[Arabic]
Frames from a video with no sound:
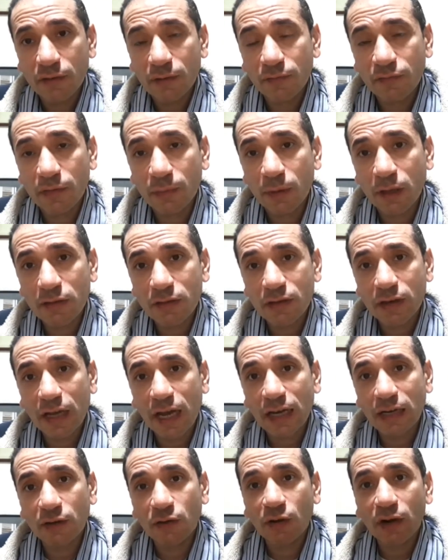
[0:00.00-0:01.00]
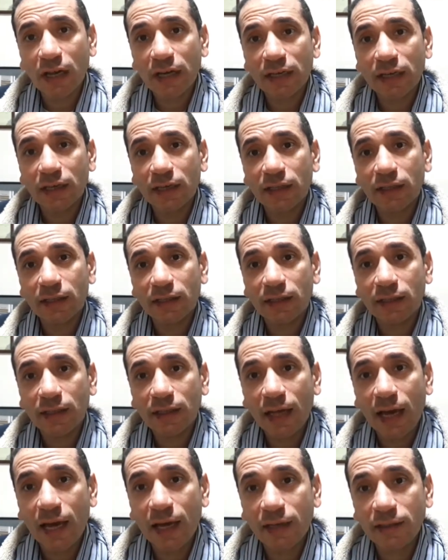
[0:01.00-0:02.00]
في مصر يعني يقول لك ايه
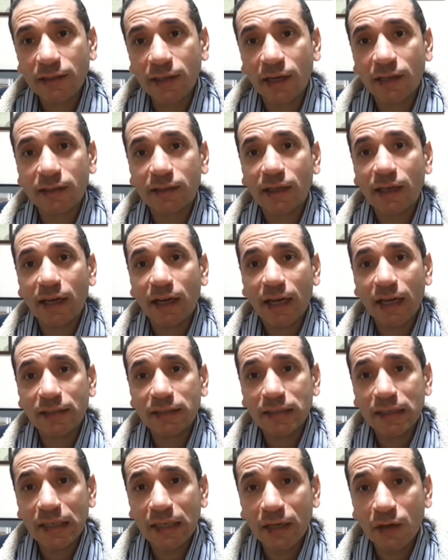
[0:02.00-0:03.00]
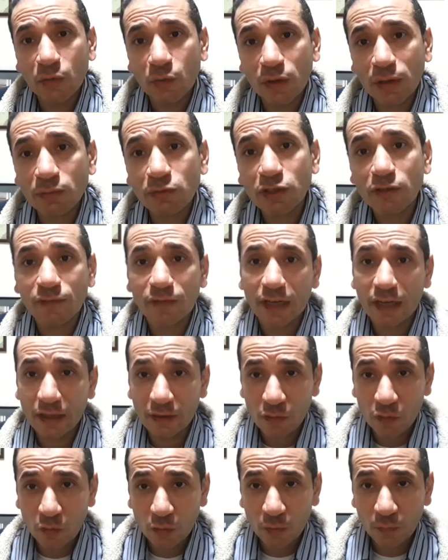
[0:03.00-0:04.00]
يقتل القتيل ويمشي في
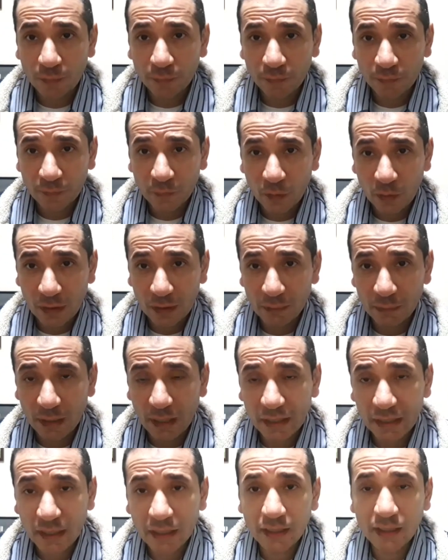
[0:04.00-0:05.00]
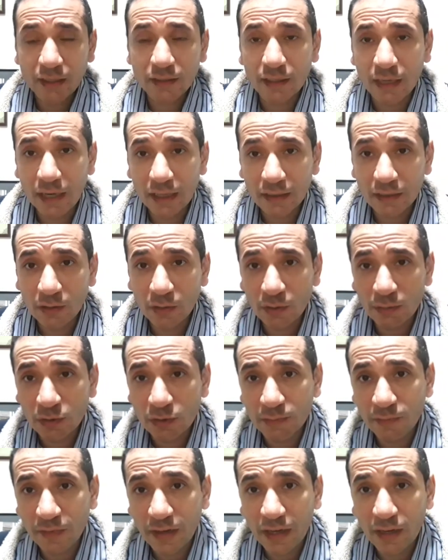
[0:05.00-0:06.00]
جنازته واخد بالك ايه يقتل القتيل
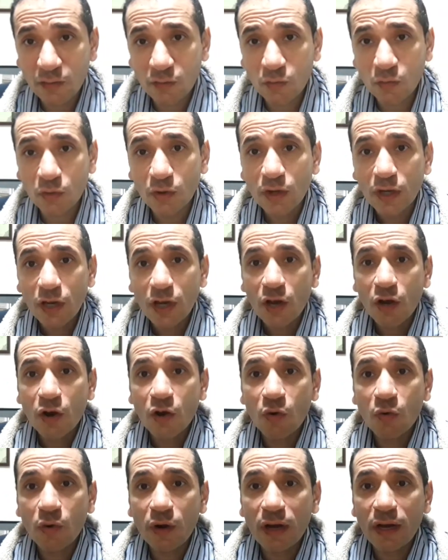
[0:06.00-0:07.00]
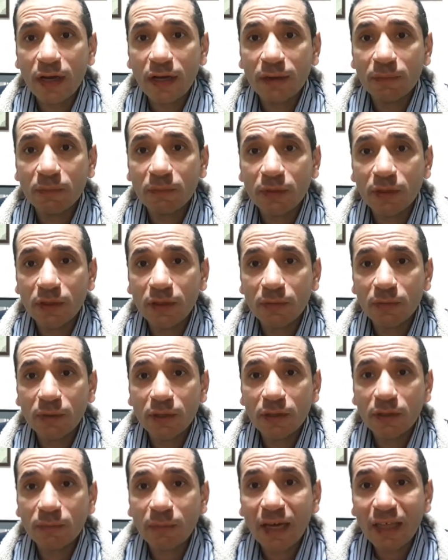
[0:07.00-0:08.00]
ويمشي في جنازته هو بي
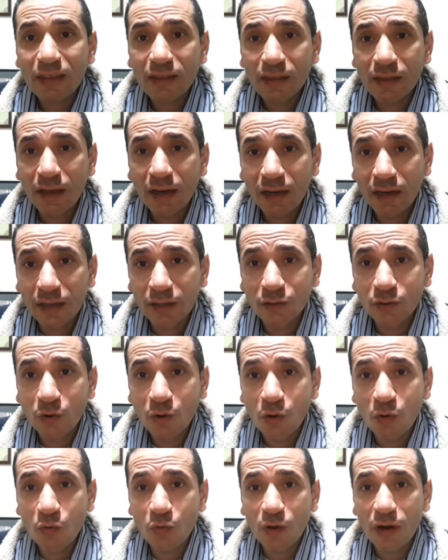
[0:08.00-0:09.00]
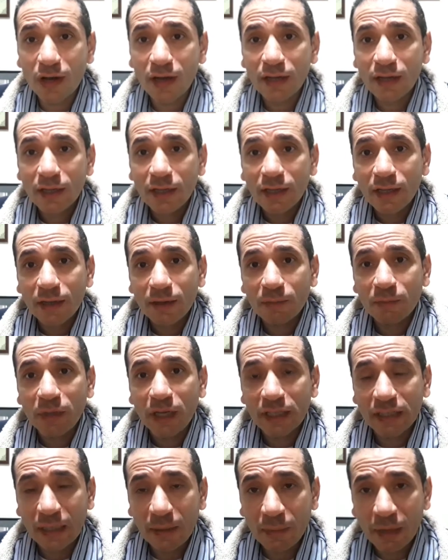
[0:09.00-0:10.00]
بيمثل ان هو
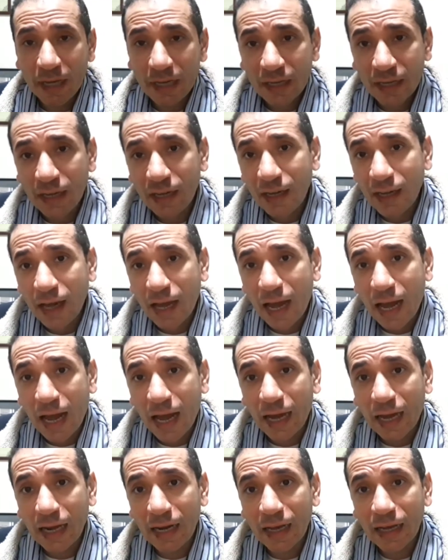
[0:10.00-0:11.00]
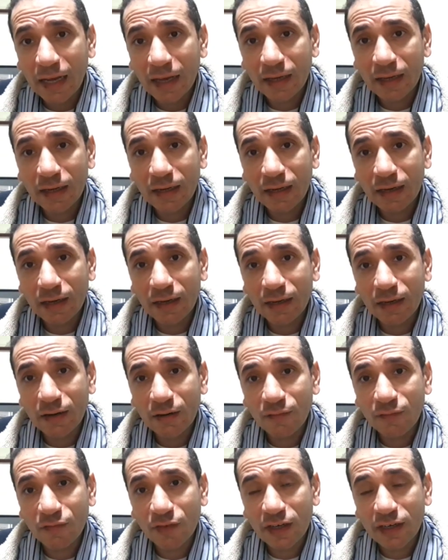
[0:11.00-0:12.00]
بيتباكى على
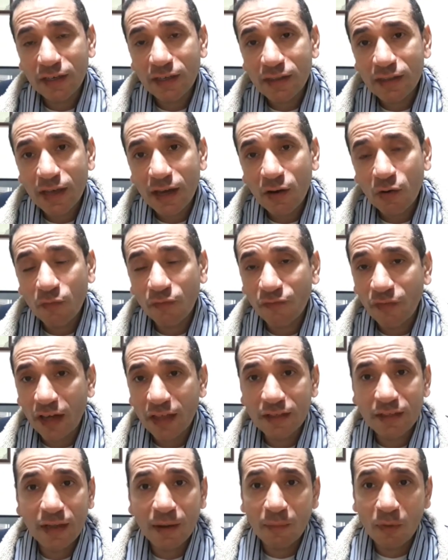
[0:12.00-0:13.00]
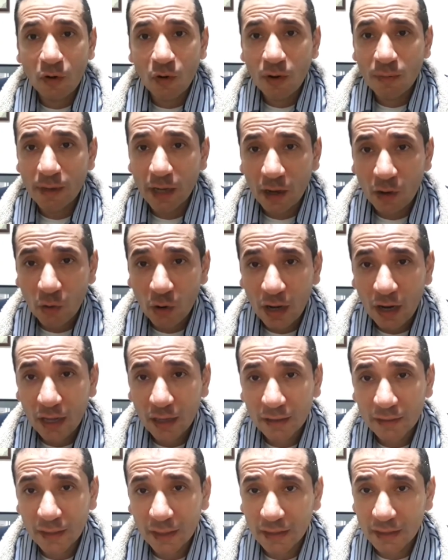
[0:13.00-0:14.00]
الفريسه وفي اثناء ما هو
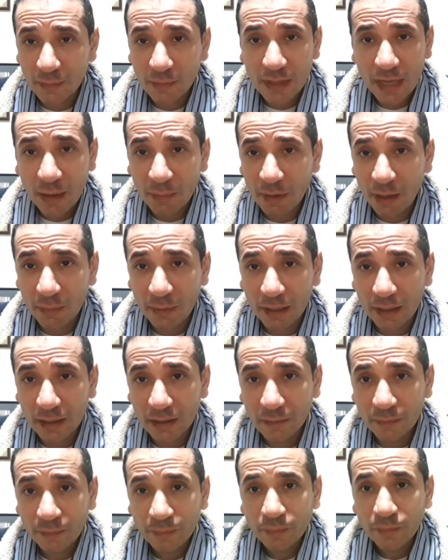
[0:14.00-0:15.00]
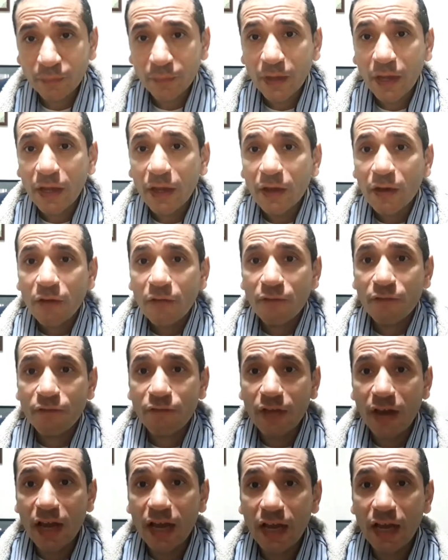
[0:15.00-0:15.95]
بياكلها ده التمساح بيعمل كده ف